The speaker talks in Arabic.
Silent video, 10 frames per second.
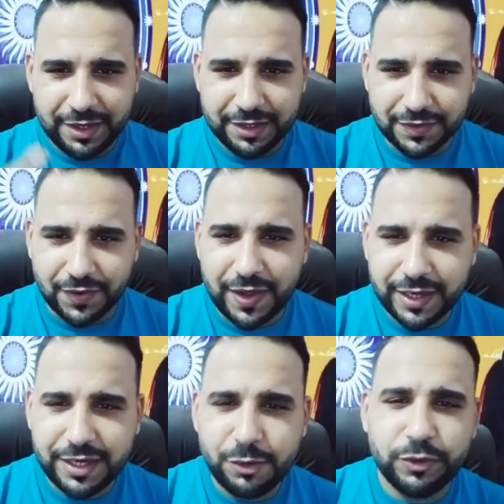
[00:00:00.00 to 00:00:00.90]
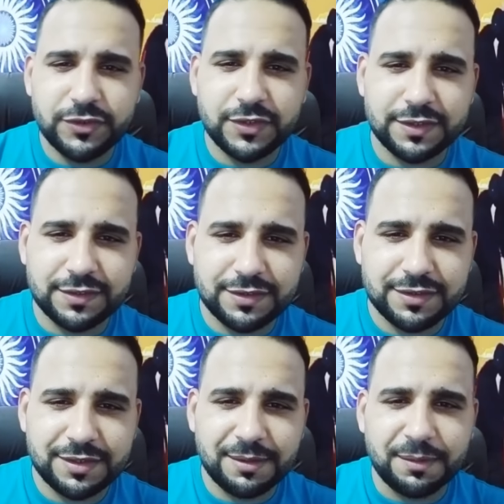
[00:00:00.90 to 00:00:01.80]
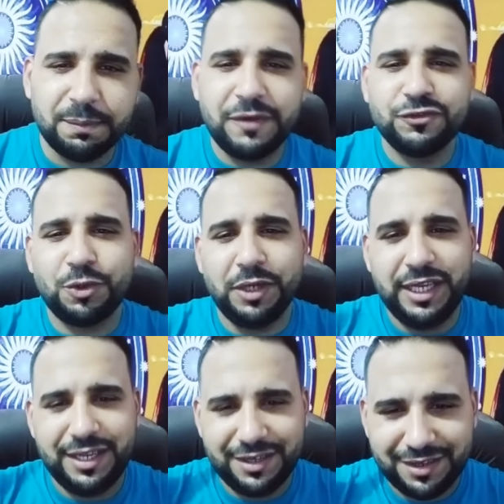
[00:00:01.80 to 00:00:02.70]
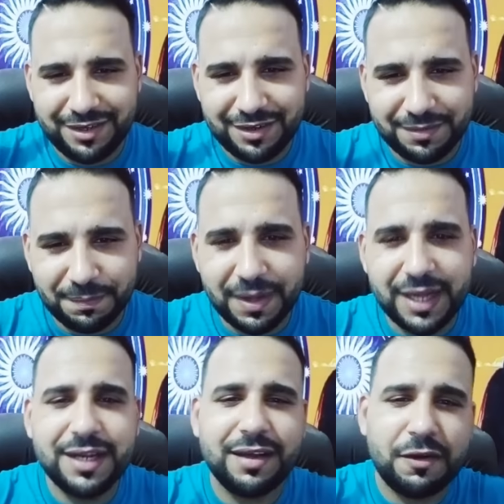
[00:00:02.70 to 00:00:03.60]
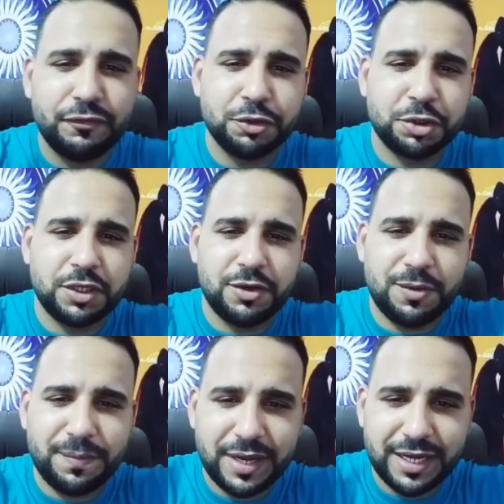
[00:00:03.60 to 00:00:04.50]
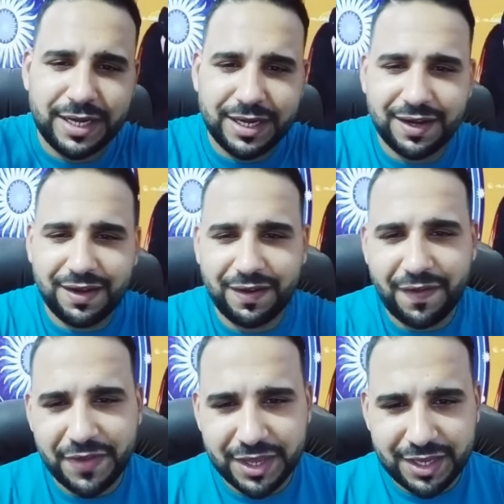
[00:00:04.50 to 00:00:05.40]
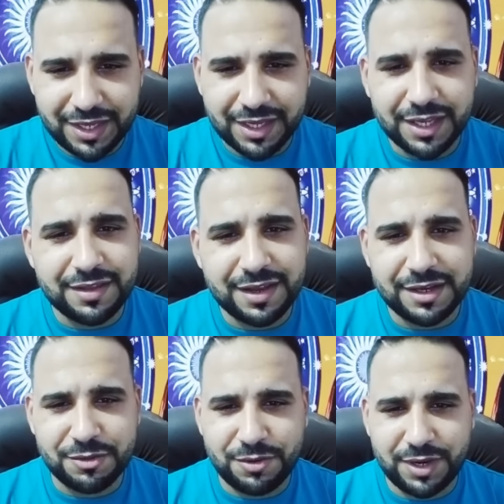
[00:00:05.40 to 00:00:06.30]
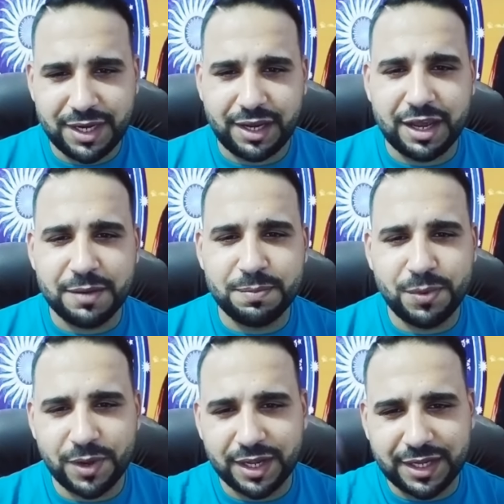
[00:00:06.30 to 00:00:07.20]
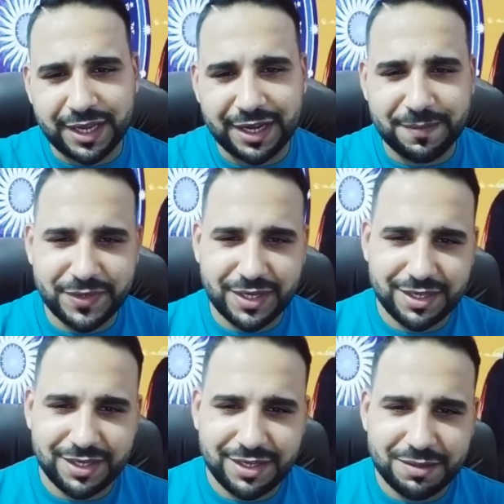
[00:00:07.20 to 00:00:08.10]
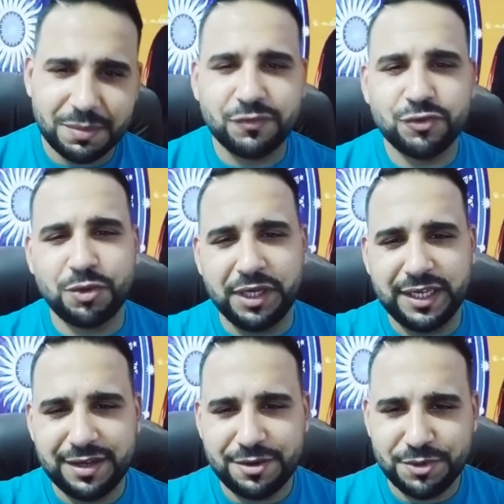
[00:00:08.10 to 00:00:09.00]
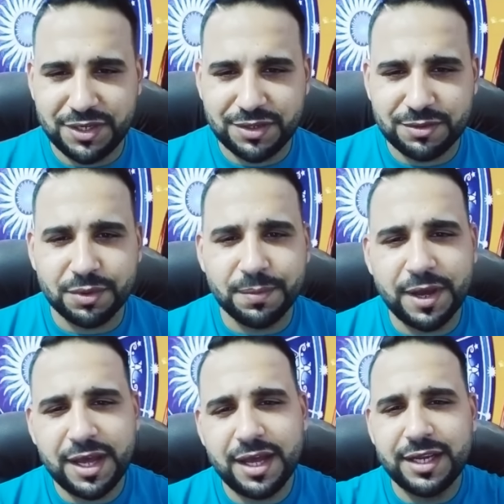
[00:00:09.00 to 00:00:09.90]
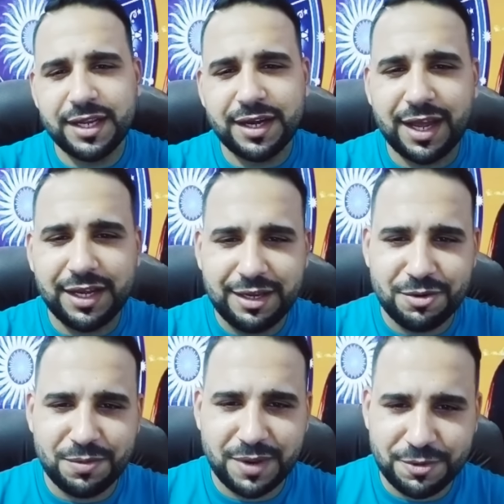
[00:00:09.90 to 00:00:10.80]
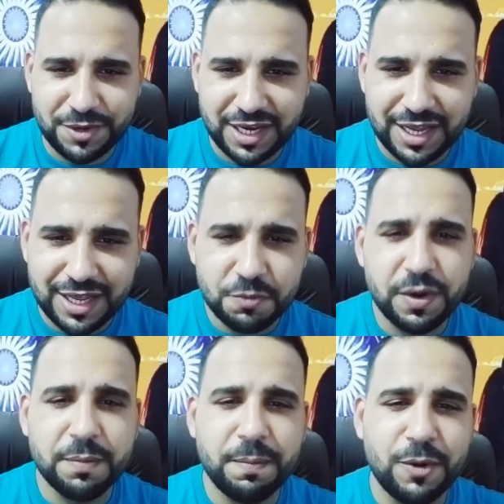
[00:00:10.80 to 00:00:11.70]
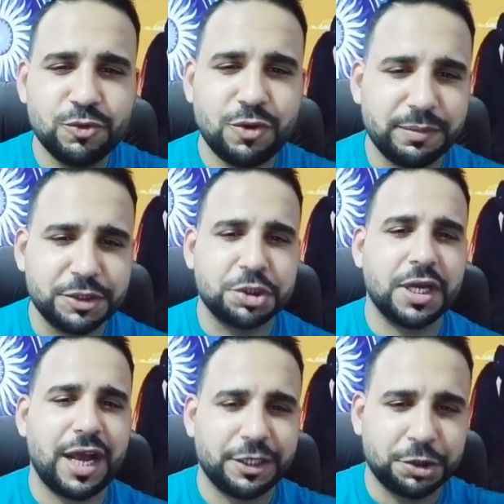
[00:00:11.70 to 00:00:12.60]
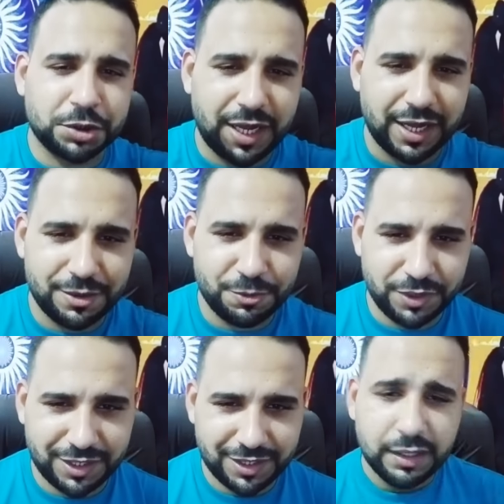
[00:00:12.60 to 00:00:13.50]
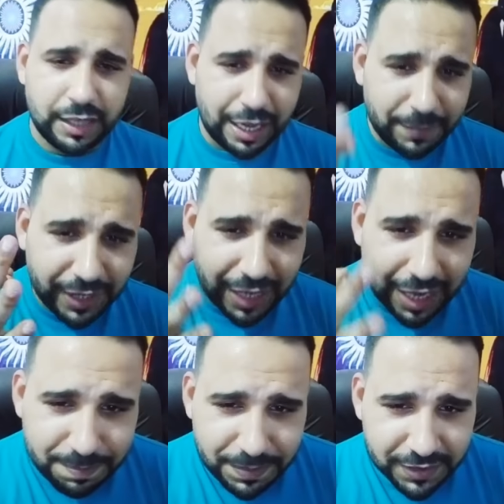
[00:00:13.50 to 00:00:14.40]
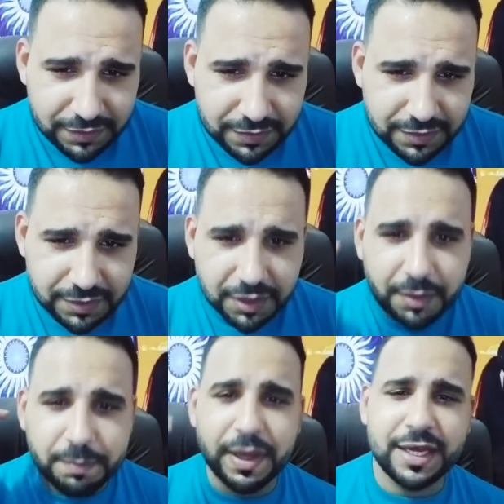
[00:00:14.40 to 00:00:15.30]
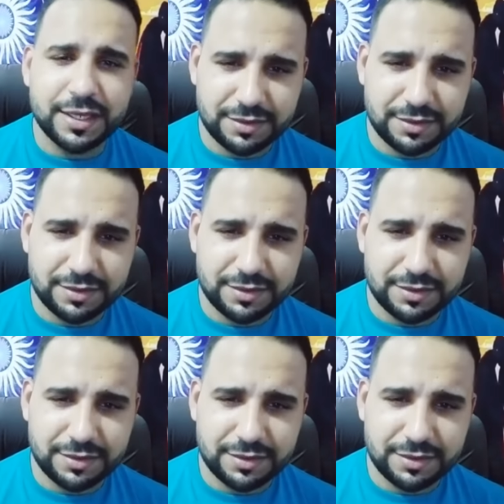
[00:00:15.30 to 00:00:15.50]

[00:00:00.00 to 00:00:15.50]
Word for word: راجل وست مفضوحين ما يعرفوش ان هم يداروا ولا يخبوا ولا الكلام ده مفضوحين قوي وباين عليهم قوي والموضوع مشعشع قوي عمل حبت بان